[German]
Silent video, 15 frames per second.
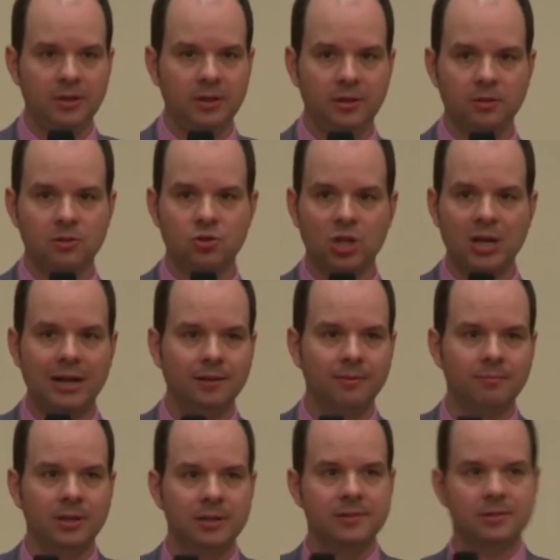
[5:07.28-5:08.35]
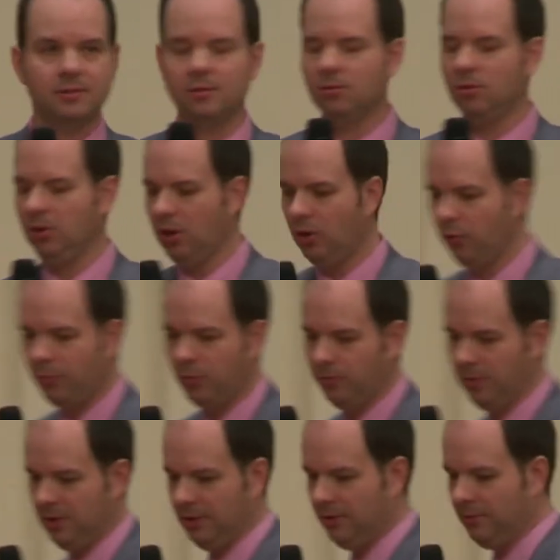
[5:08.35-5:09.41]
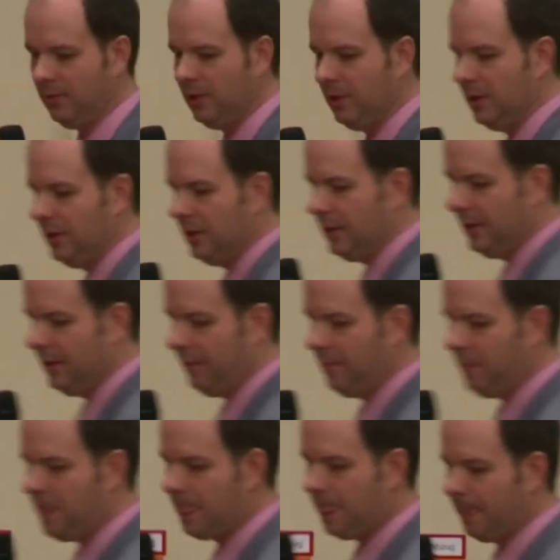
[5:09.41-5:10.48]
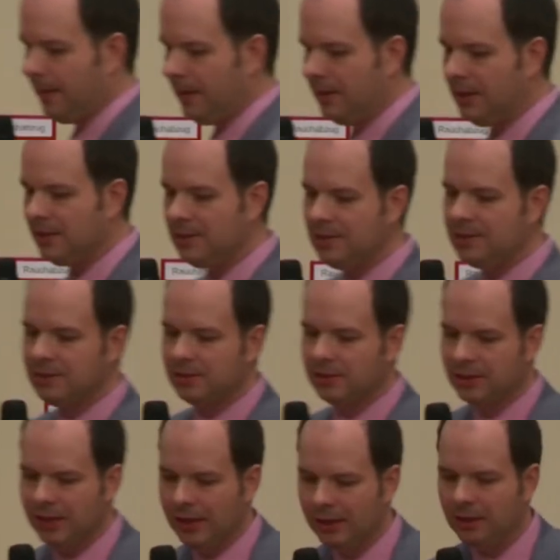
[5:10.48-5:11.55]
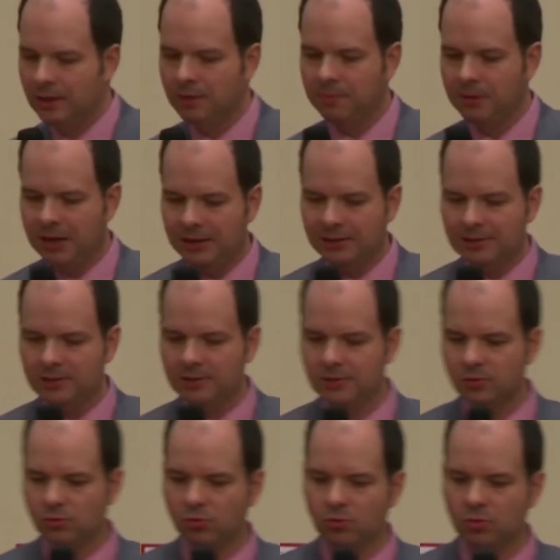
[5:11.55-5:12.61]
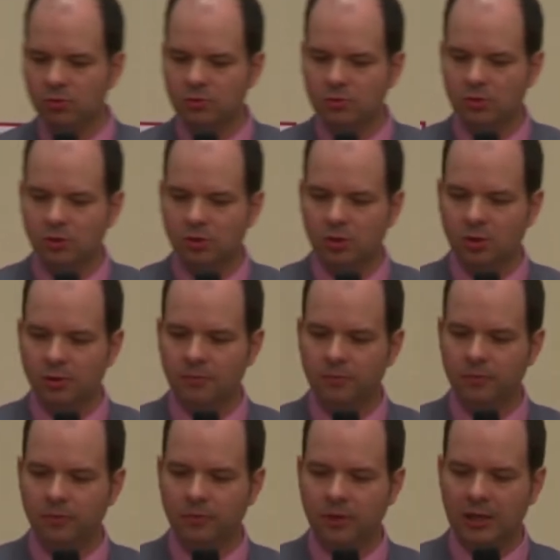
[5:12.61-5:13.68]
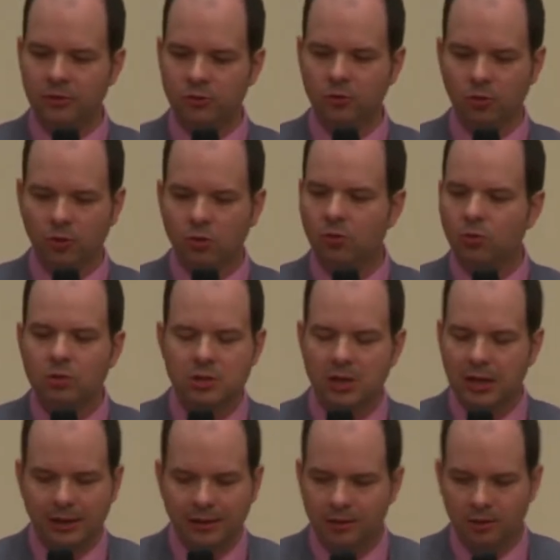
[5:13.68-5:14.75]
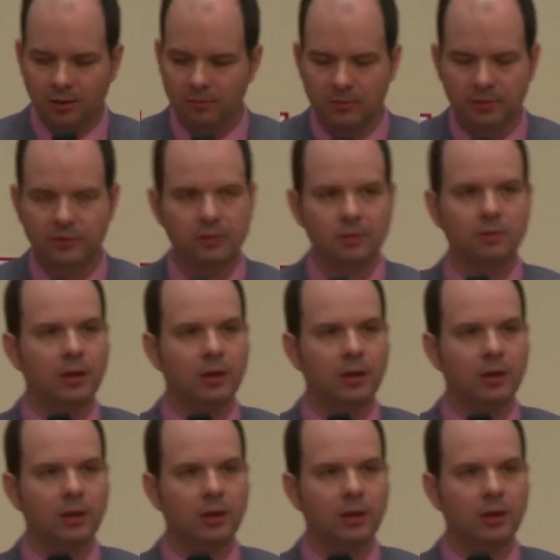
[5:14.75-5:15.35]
ihren starken Blitz dort ausprobieren. Ähm, das ist gängige Praxis und ähm, geht zurück unter anderem, das